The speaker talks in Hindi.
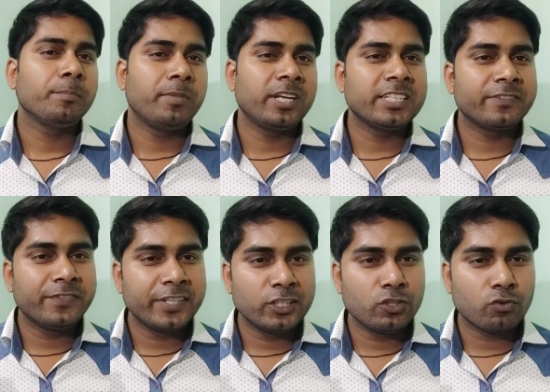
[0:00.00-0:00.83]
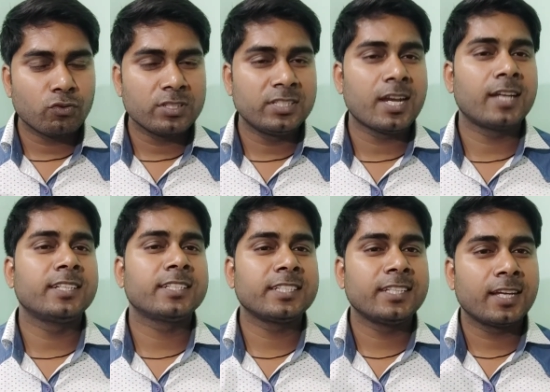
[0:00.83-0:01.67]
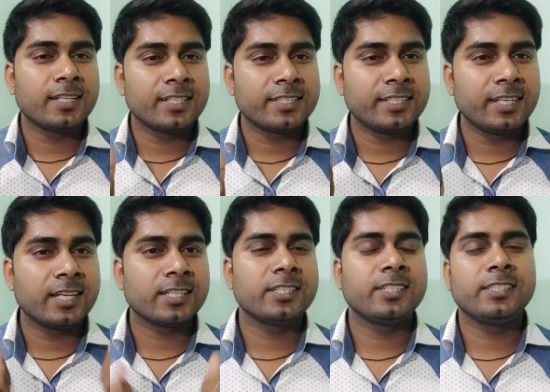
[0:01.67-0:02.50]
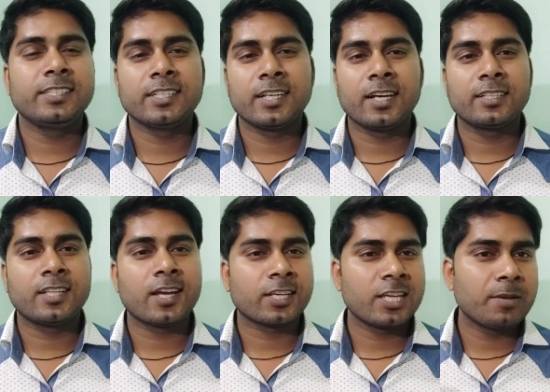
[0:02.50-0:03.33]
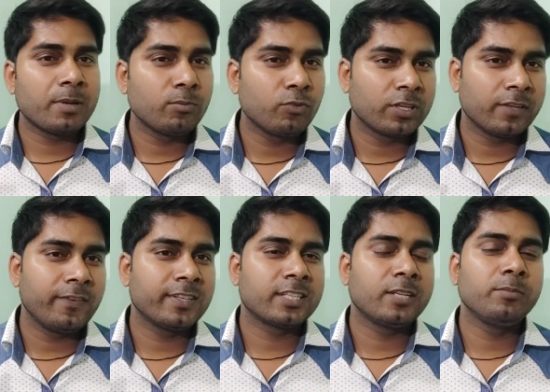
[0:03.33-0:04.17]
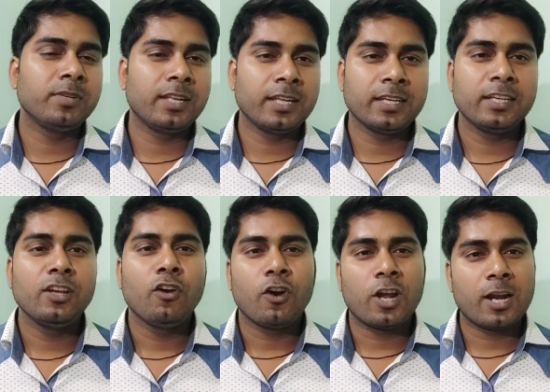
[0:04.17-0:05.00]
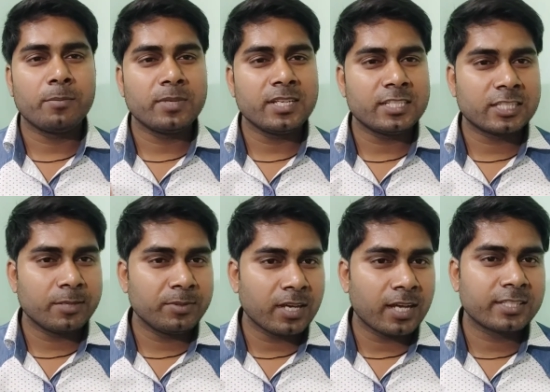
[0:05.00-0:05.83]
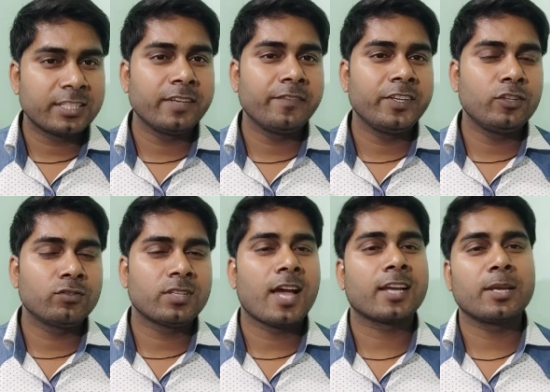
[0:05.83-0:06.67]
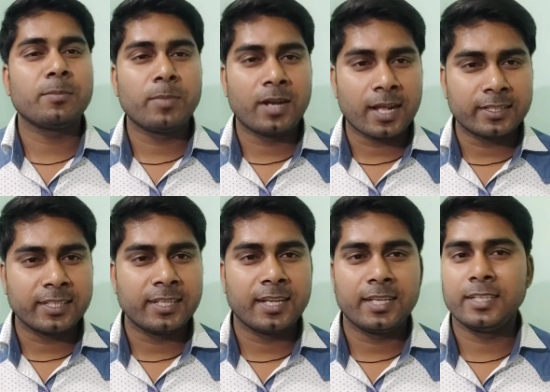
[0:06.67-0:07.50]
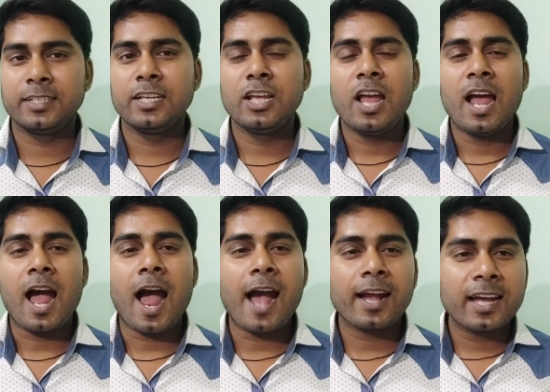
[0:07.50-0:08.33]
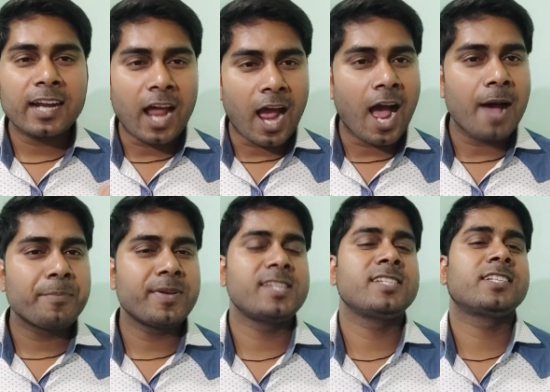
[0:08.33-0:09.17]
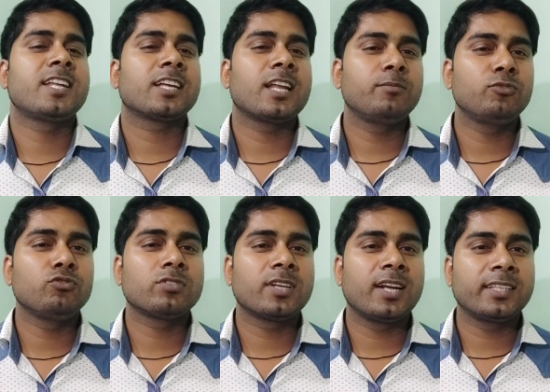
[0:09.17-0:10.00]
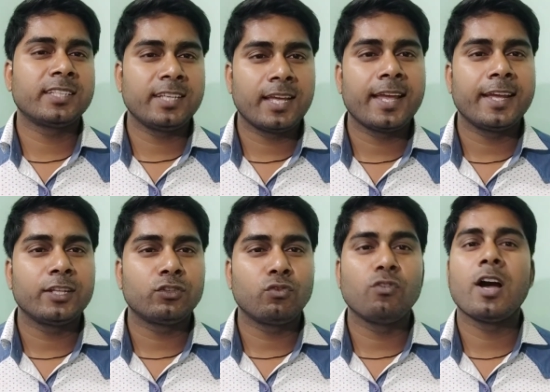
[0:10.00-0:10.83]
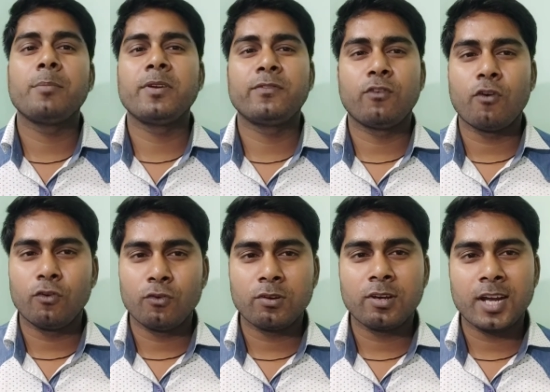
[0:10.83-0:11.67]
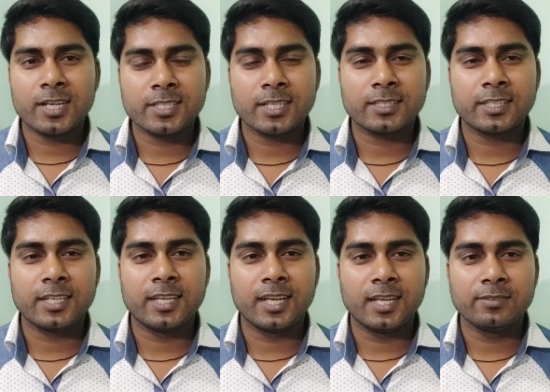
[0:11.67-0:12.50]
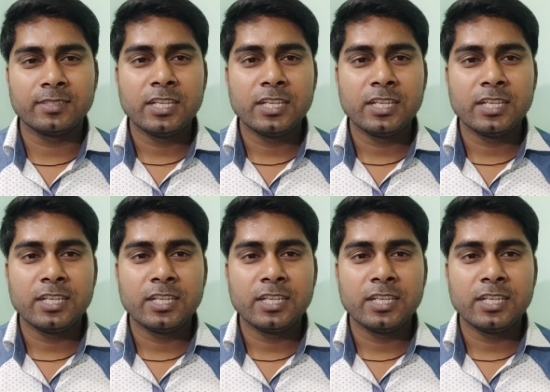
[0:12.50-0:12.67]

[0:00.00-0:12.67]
प्लीज वीडियो को ज्यादा से ज्यादा शेयर कीजिएगा ताकि हमें मोटिवेशन मिले और हम इससे भी अच्छे वीडियोस आगे बनाते रहें अगर आप इंस्टाग्राम यूज करते हैं तो हमें फॉलो कर सकते हैं